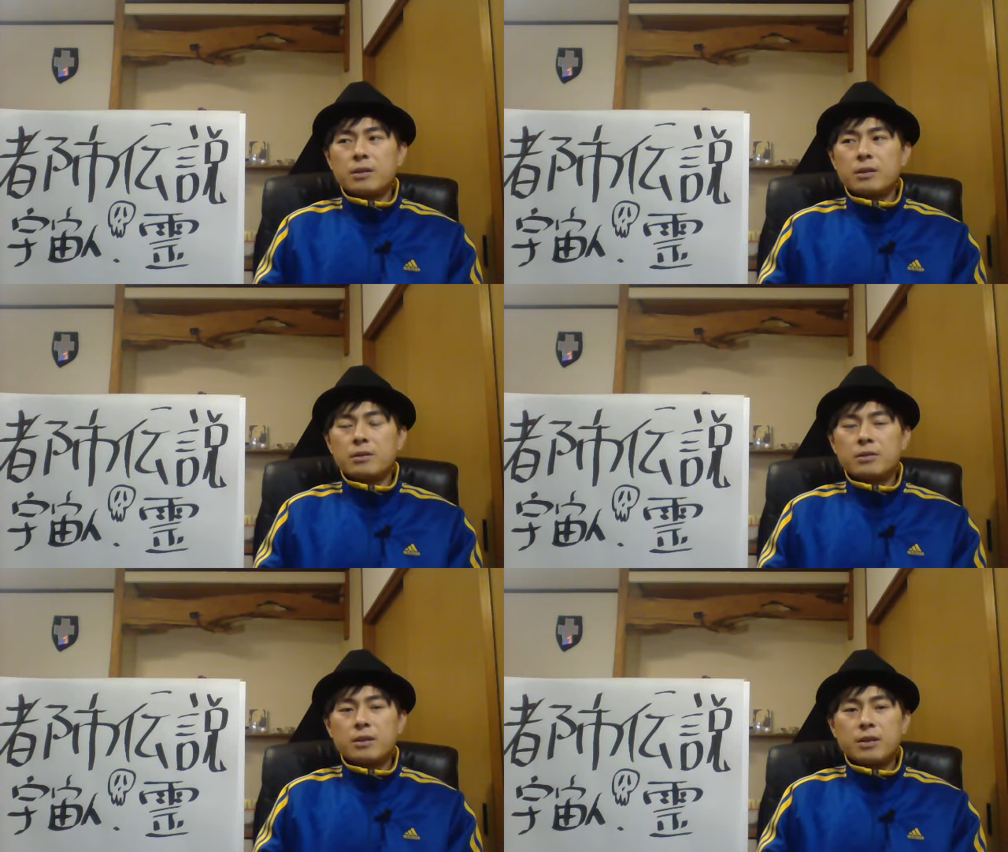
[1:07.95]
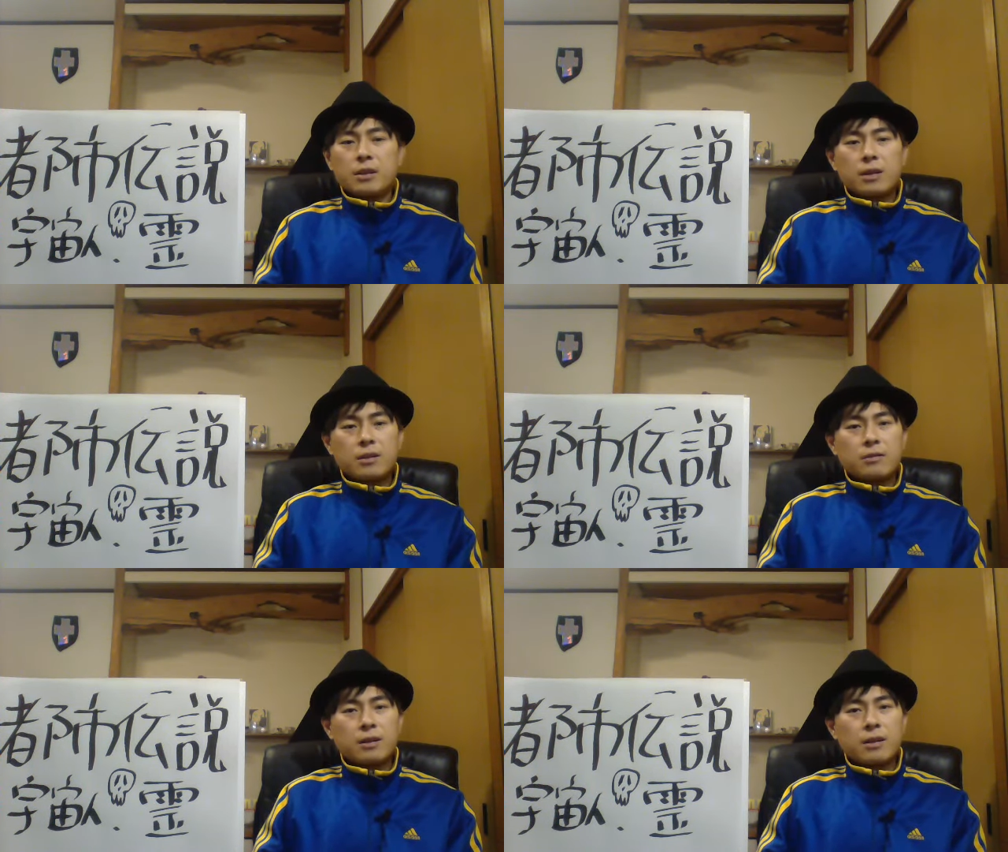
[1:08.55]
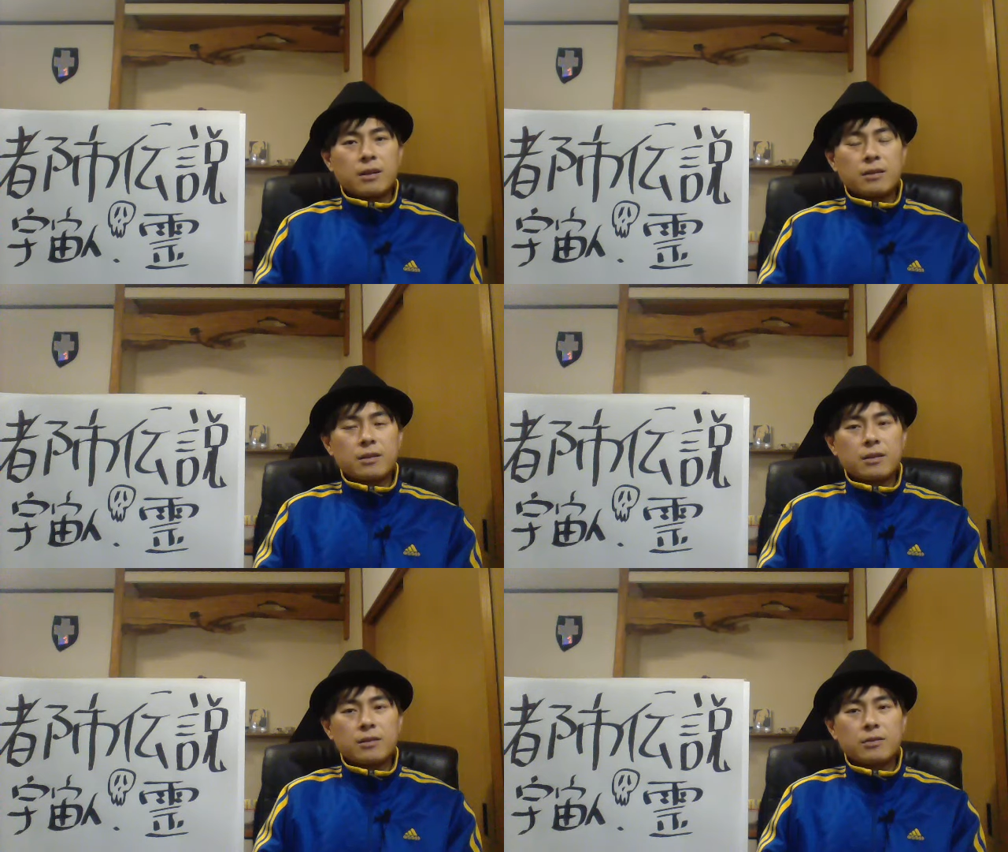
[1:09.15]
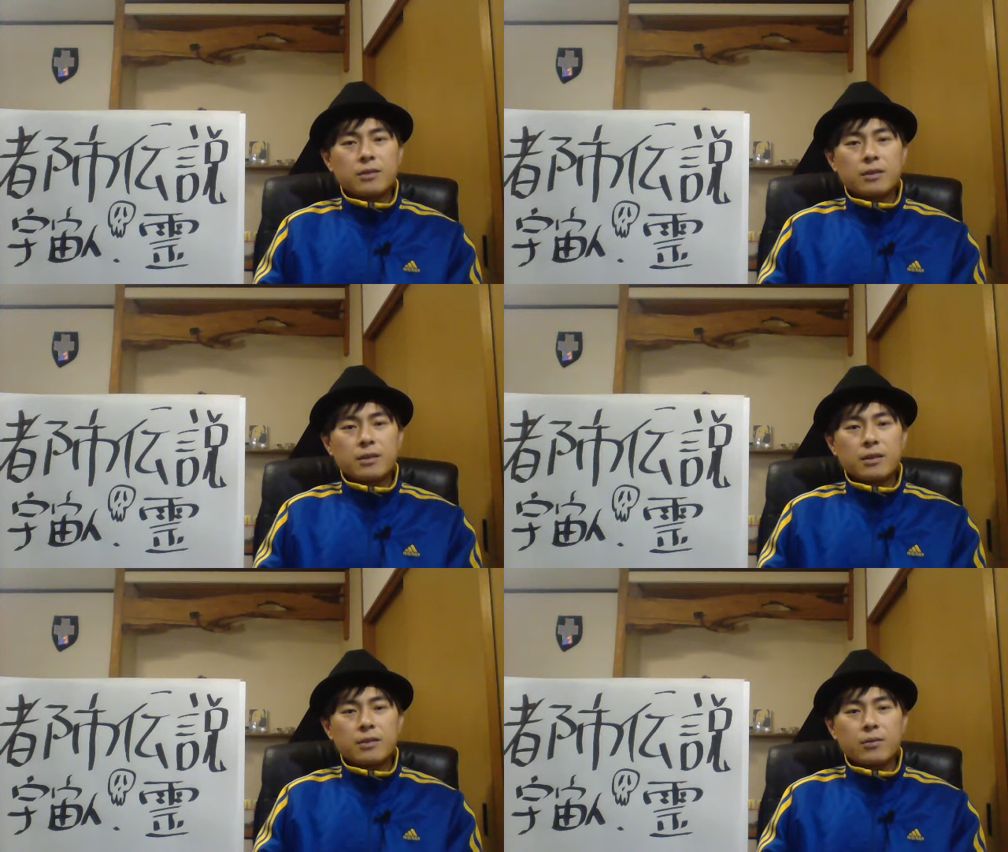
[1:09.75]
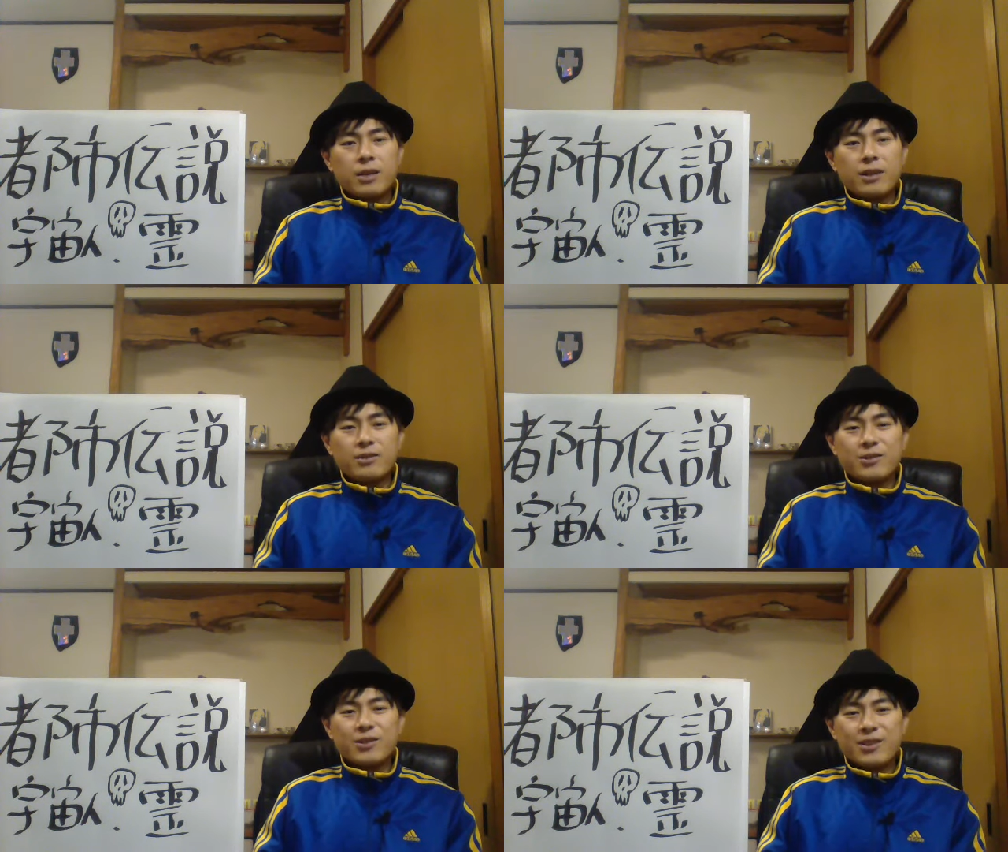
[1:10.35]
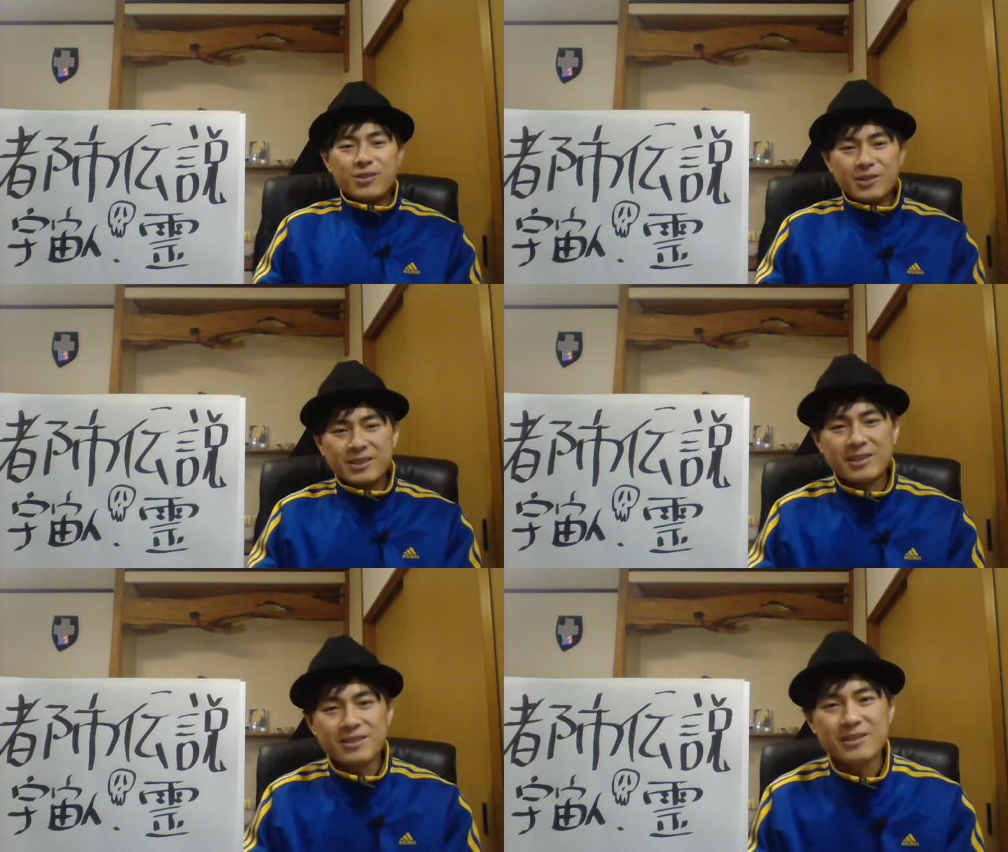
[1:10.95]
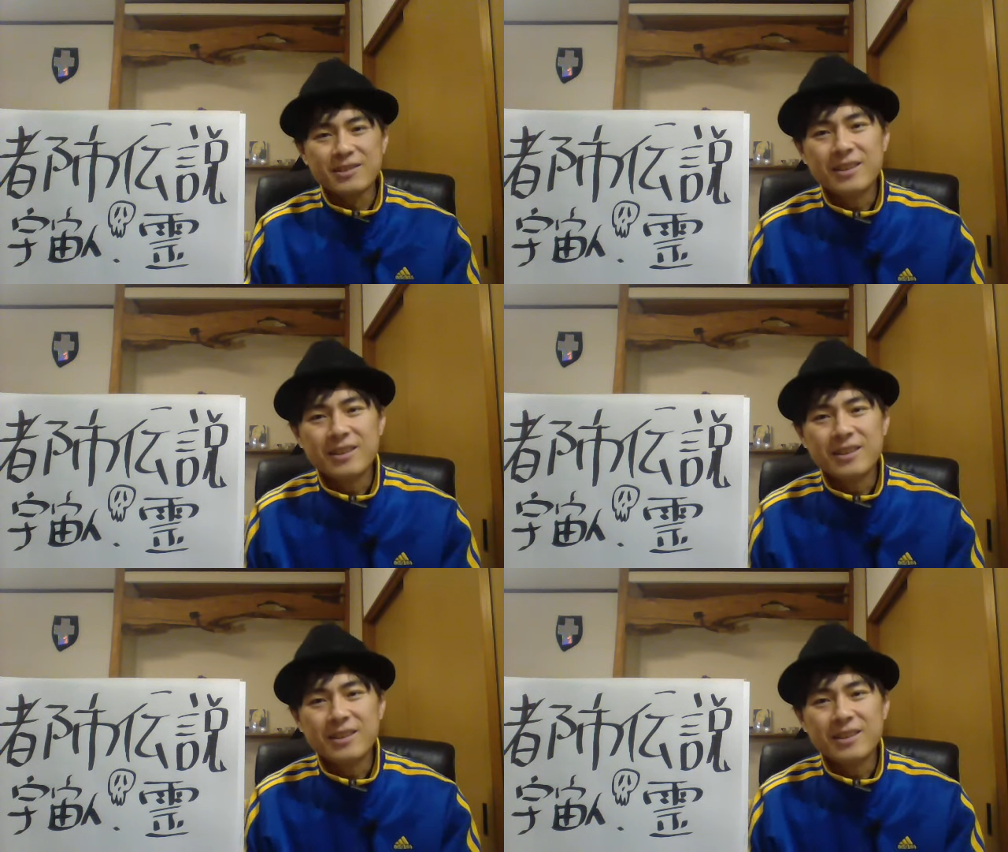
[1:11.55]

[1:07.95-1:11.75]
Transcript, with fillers: 月に1回ぐらい上がっててそれで古代宇宙飛行施設